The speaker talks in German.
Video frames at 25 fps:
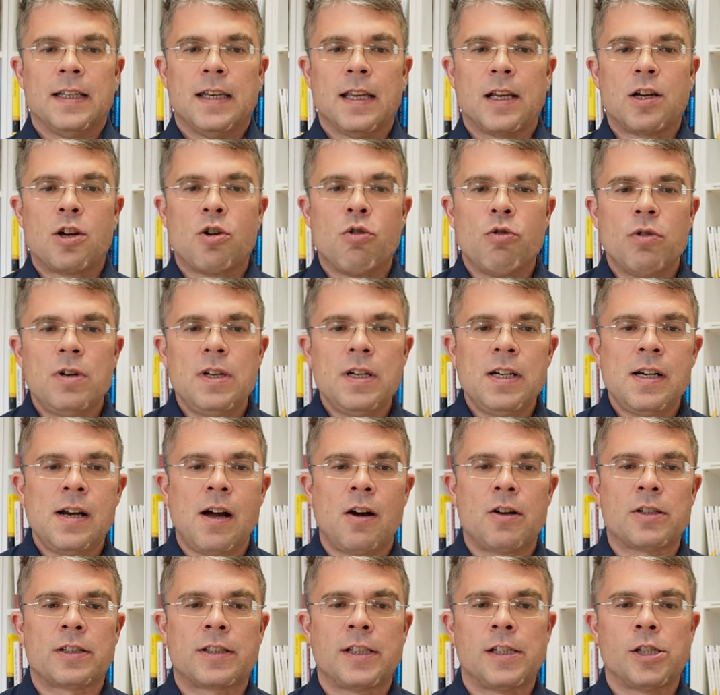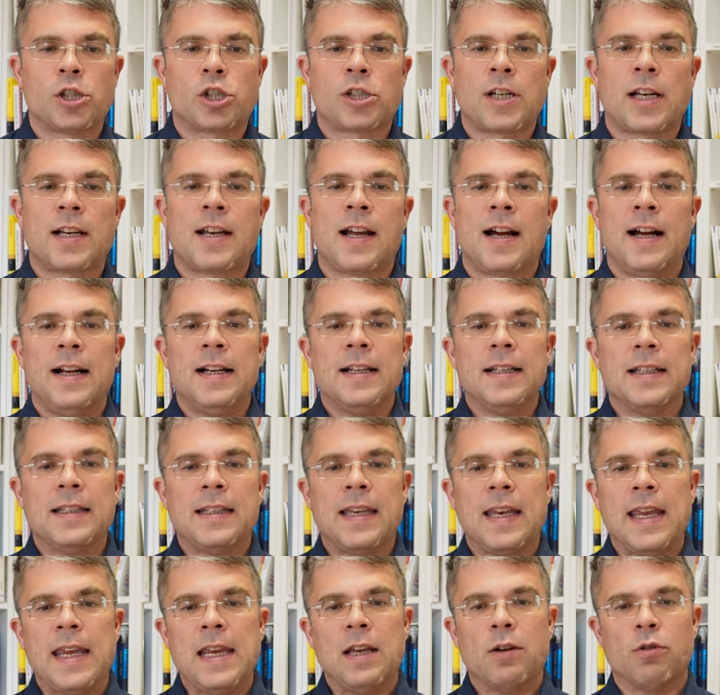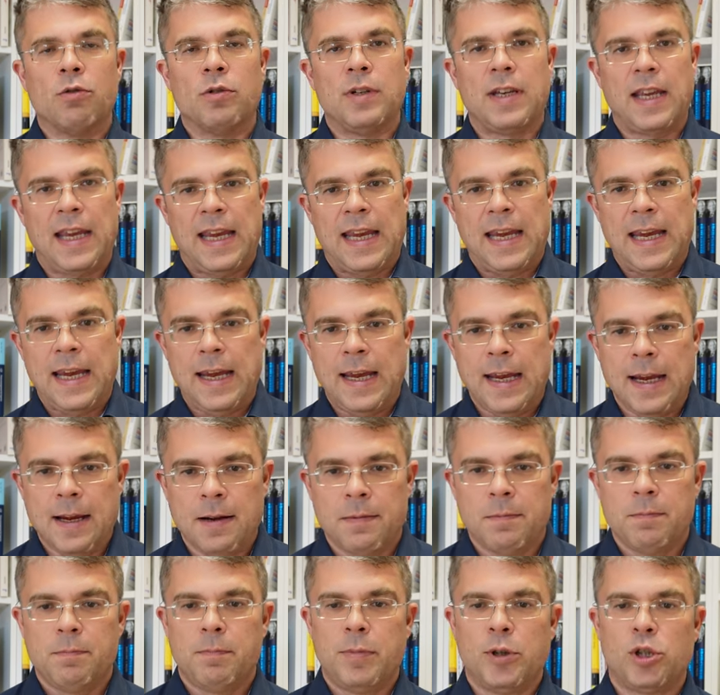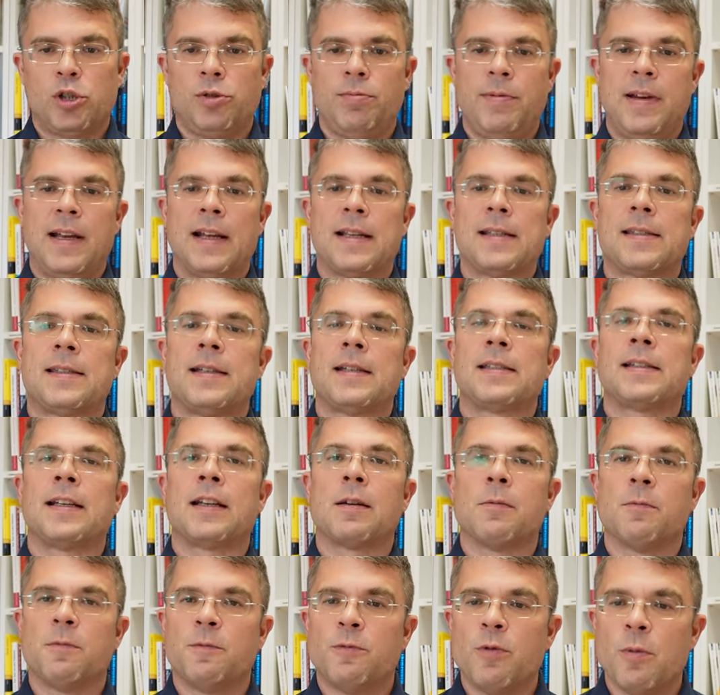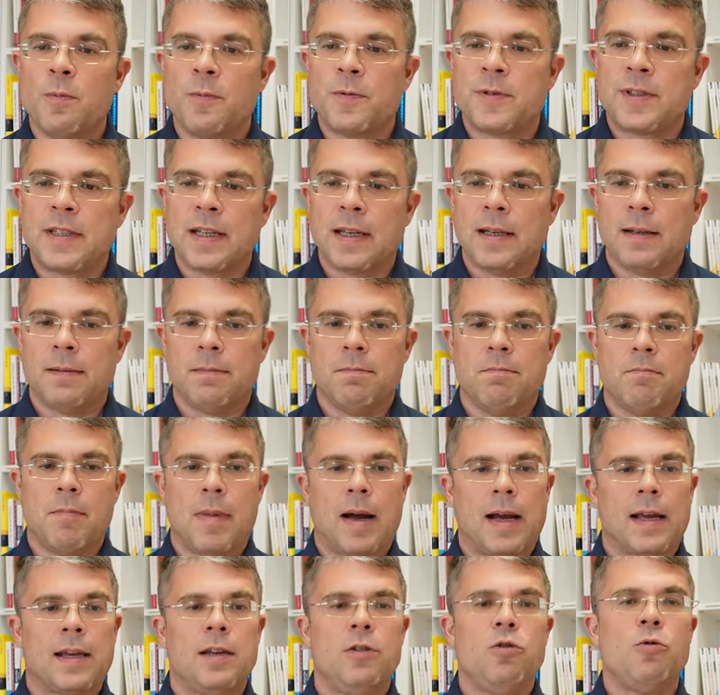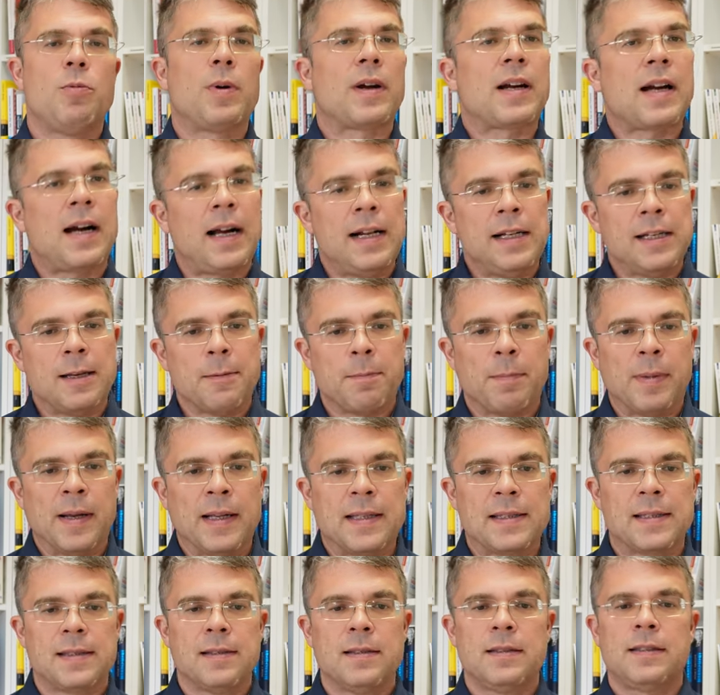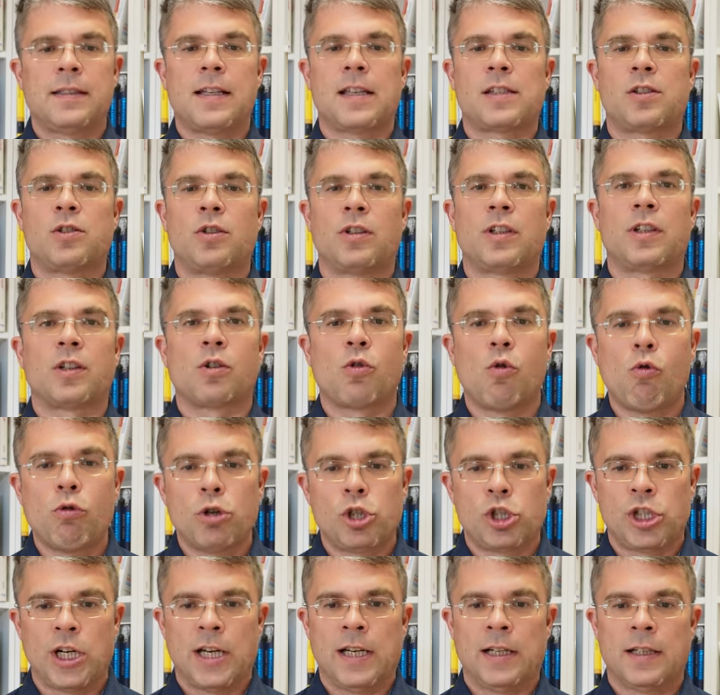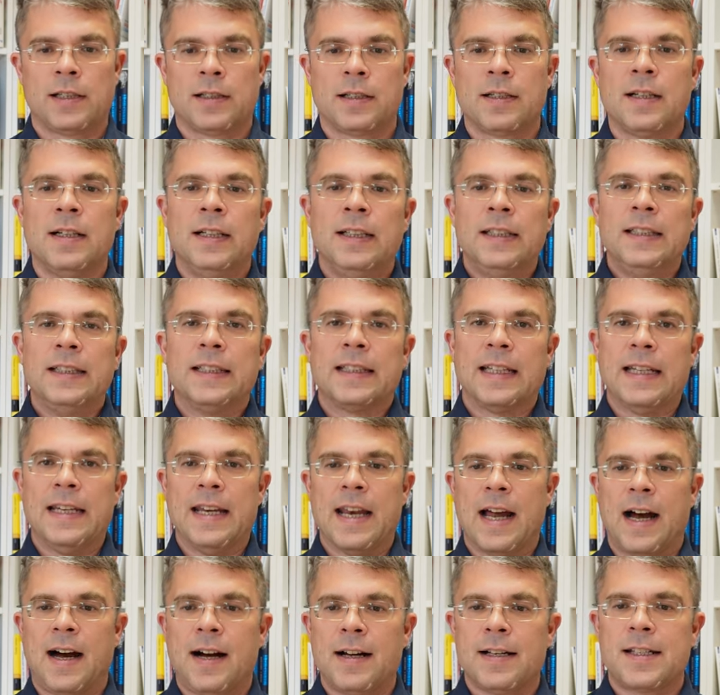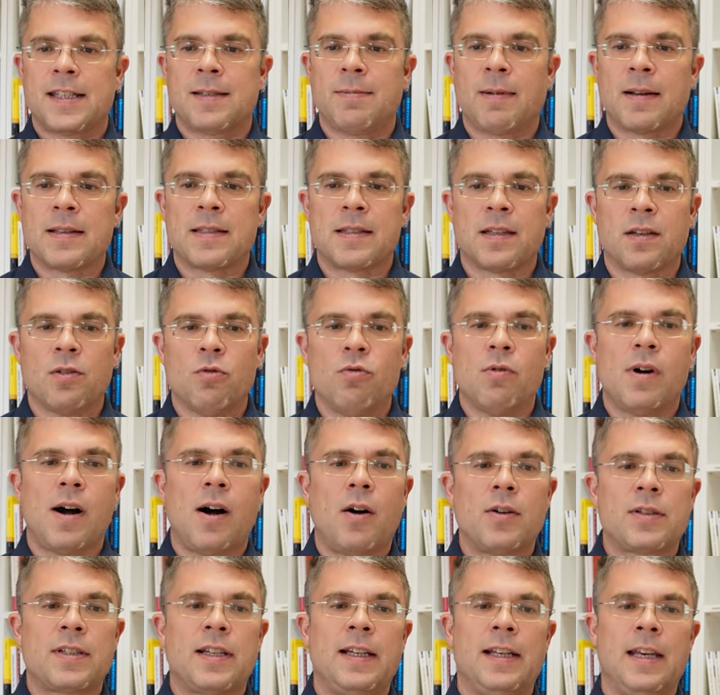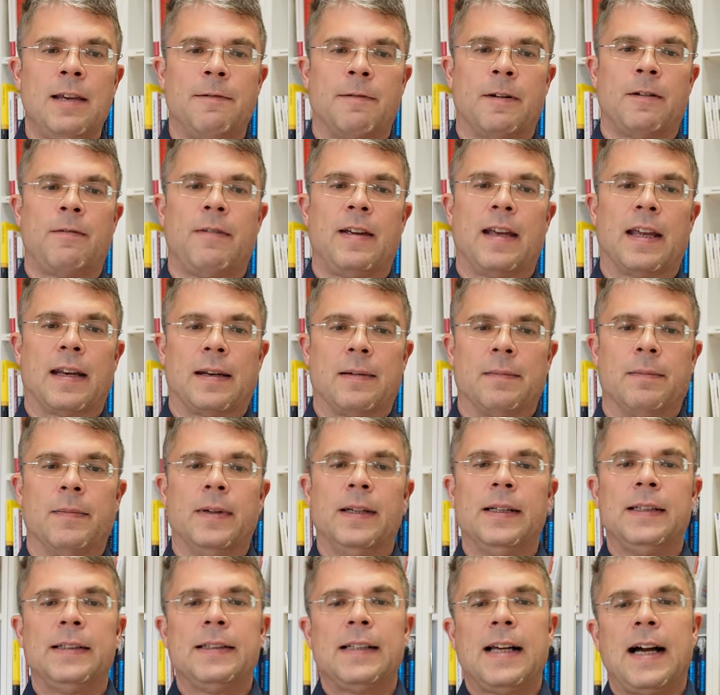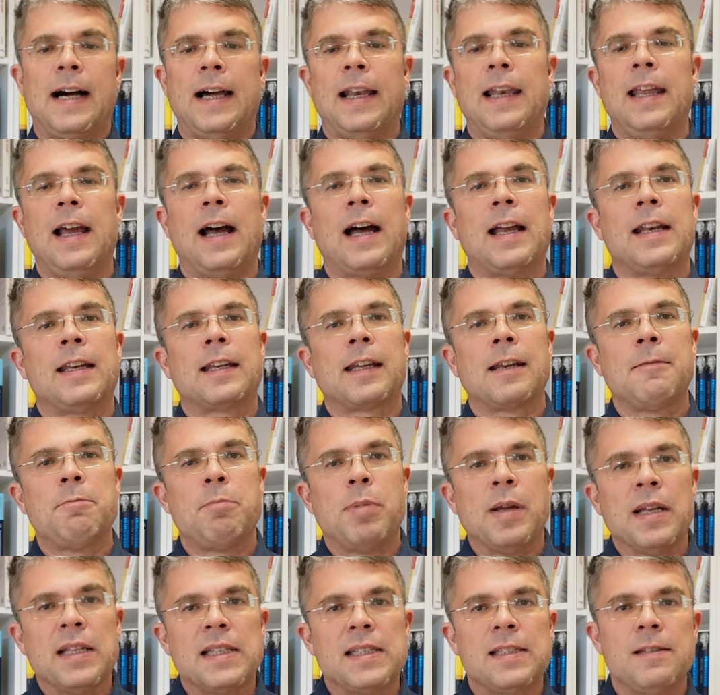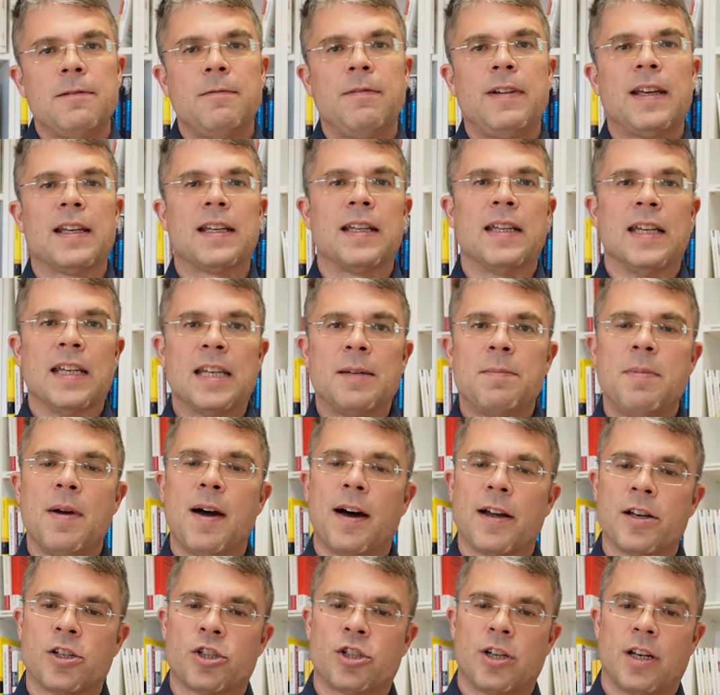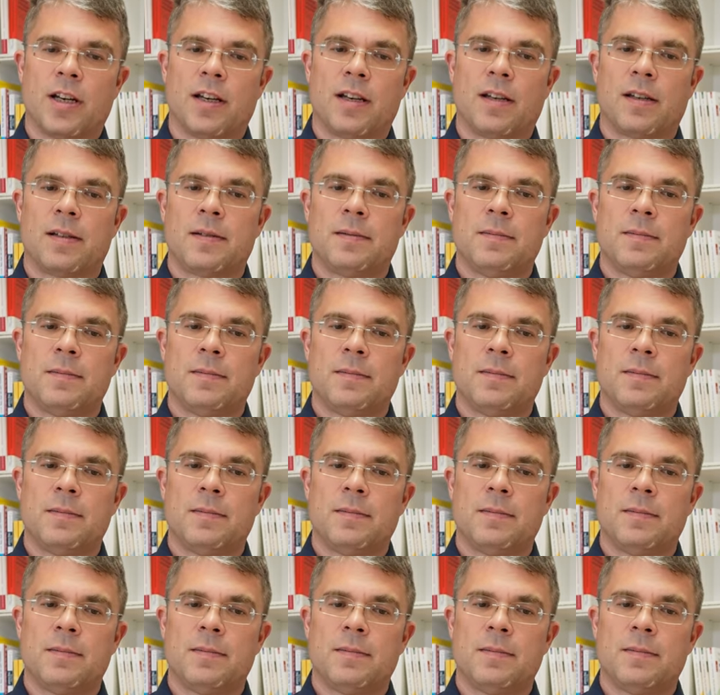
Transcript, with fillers: Die Kunden aus den Stadtteilen D und E beschweren sich seit dem 15. Mai über kalte Pizzen der Sorte Rohschinken, die nach 20 Uhr ausgeliefert werden. Alle anderen Pizzen werden nicht beanstandet.